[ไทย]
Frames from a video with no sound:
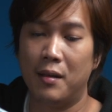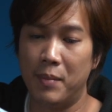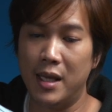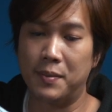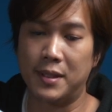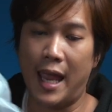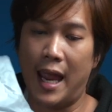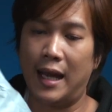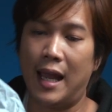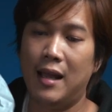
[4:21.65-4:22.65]
บีบแส
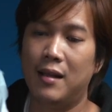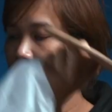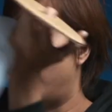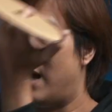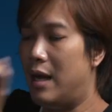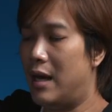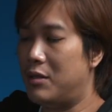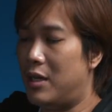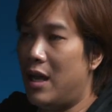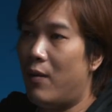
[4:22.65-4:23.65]
งนะหรือว่าเรา
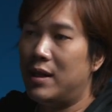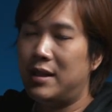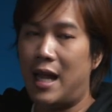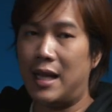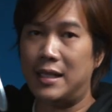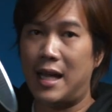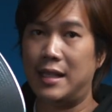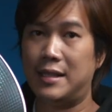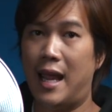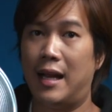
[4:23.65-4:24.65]
จะเรียกว่าจานกระจาย
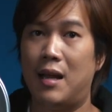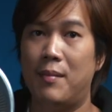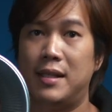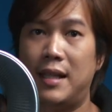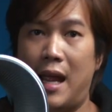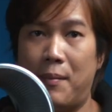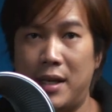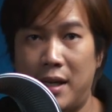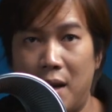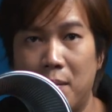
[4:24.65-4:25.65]
แสงทำให้แสงมั
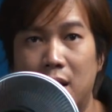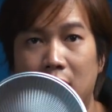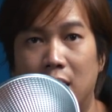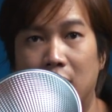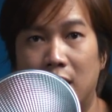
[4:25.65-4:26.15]
นเข้มขึ้น